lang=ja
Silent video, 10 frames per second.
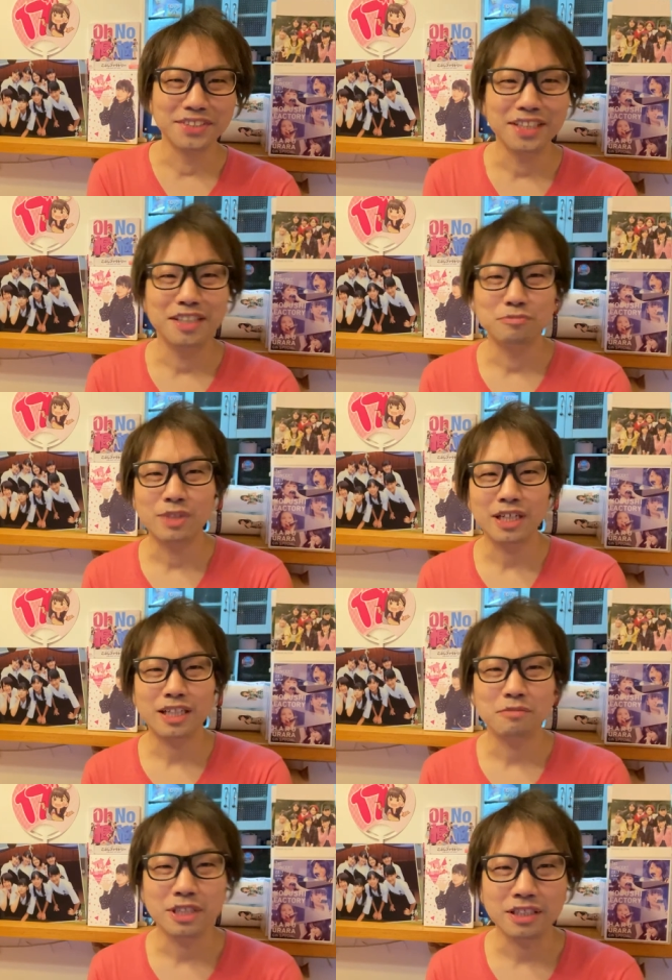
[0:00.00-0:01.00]
ね、村
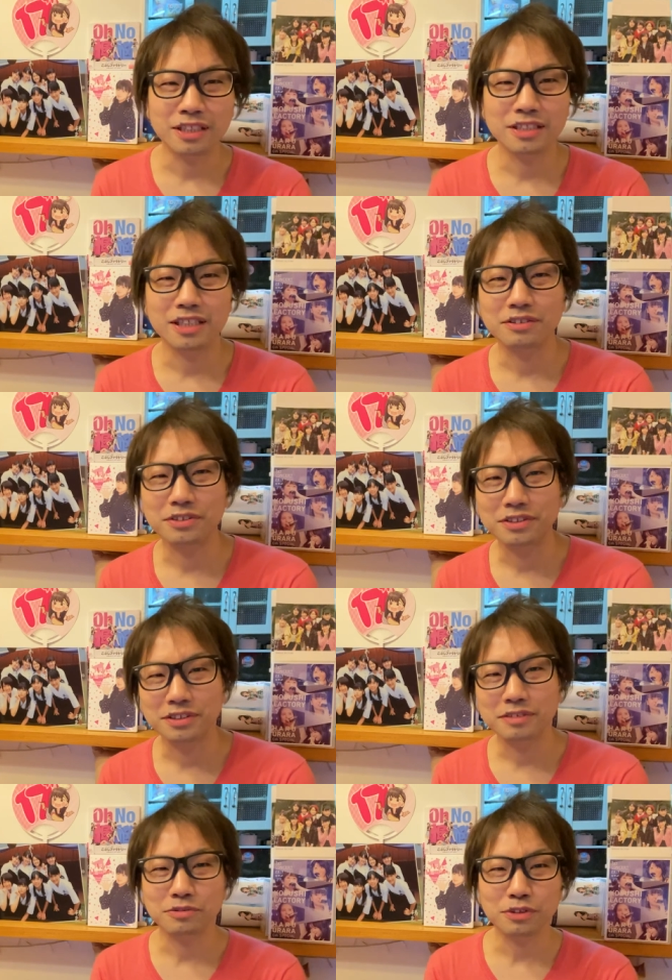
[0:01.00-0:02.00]
上的になっちゃいそうで
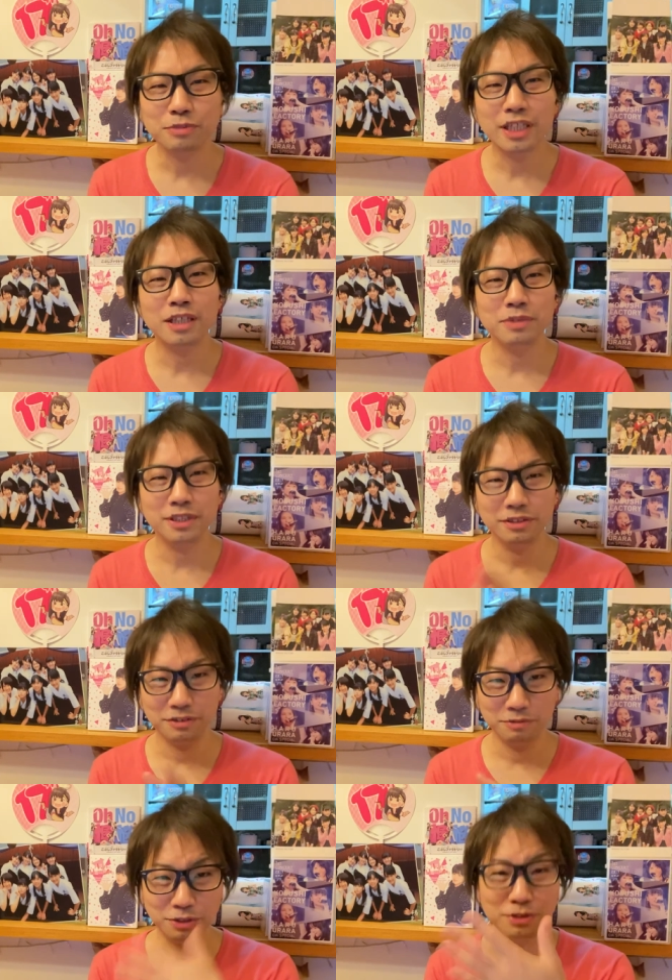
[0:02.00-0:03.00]
すけど、その村上
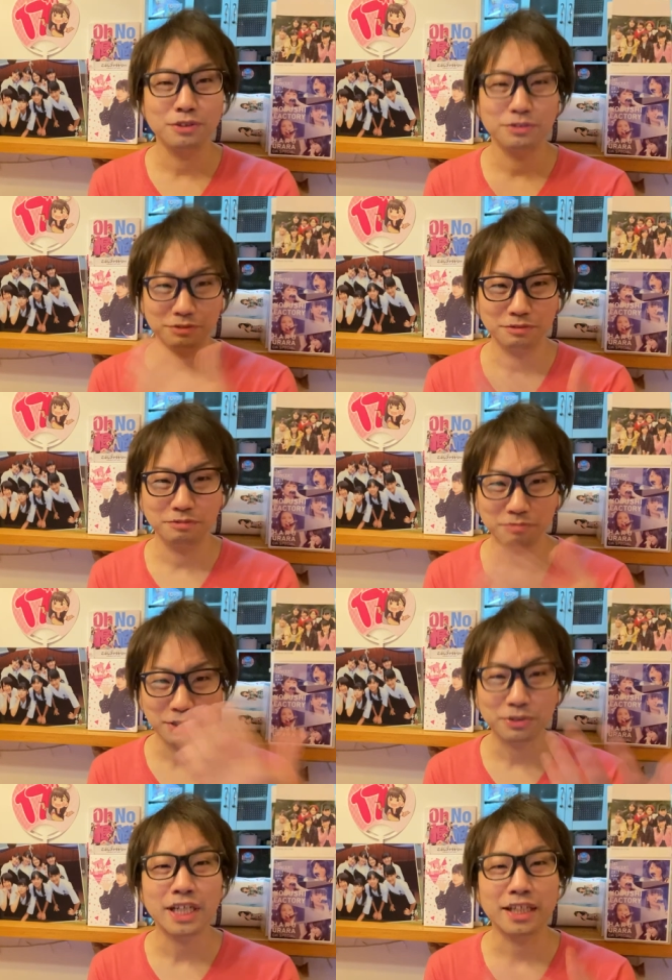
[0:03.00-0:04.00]
いろいろ面
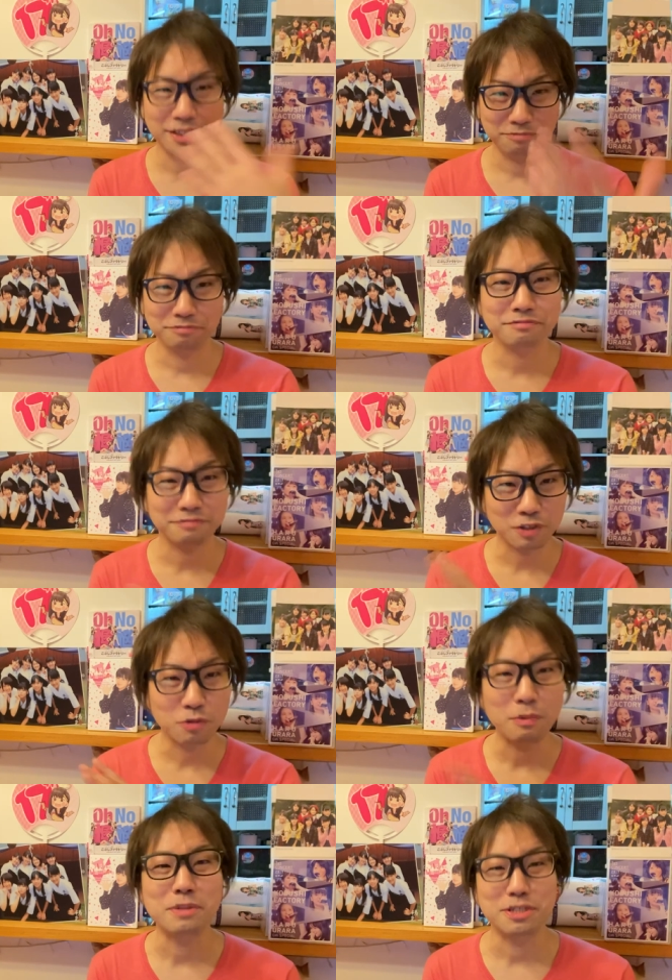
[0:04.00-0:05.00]
倒くさいからこ
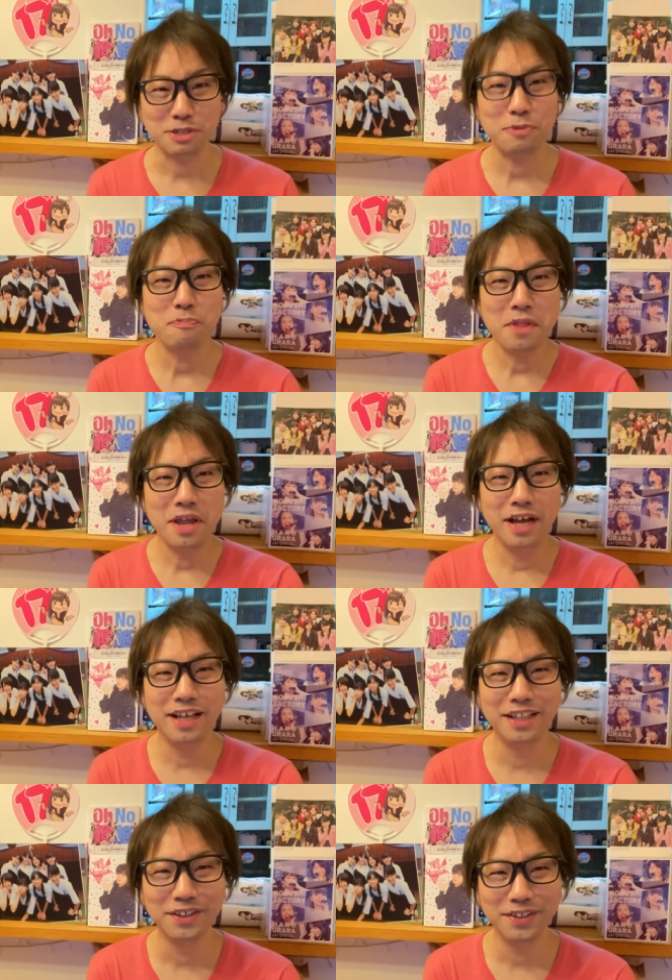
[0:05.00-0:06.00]
のままにしましょ
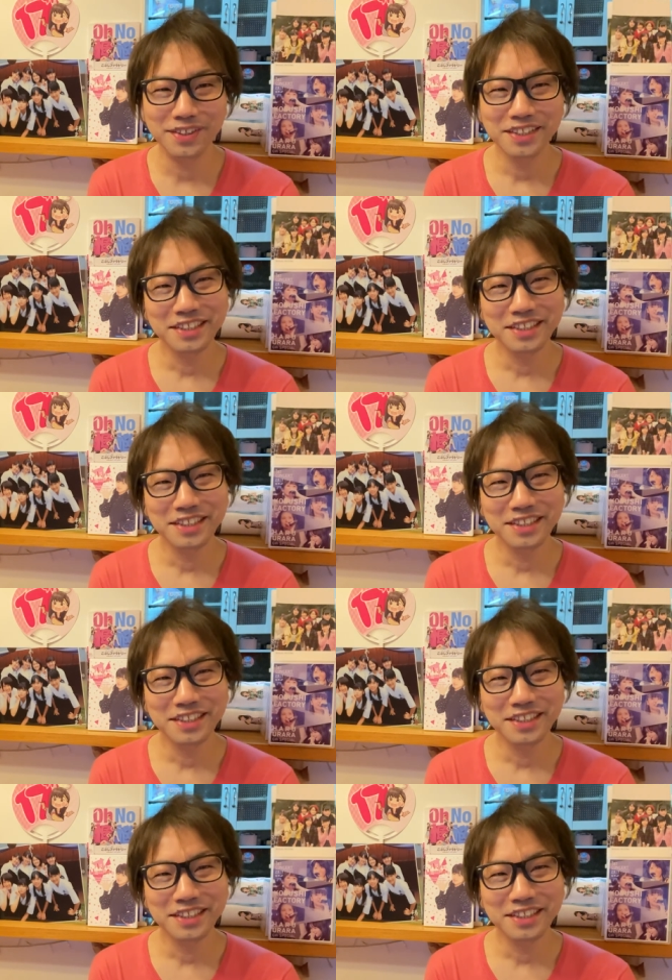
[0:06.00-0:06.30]
う。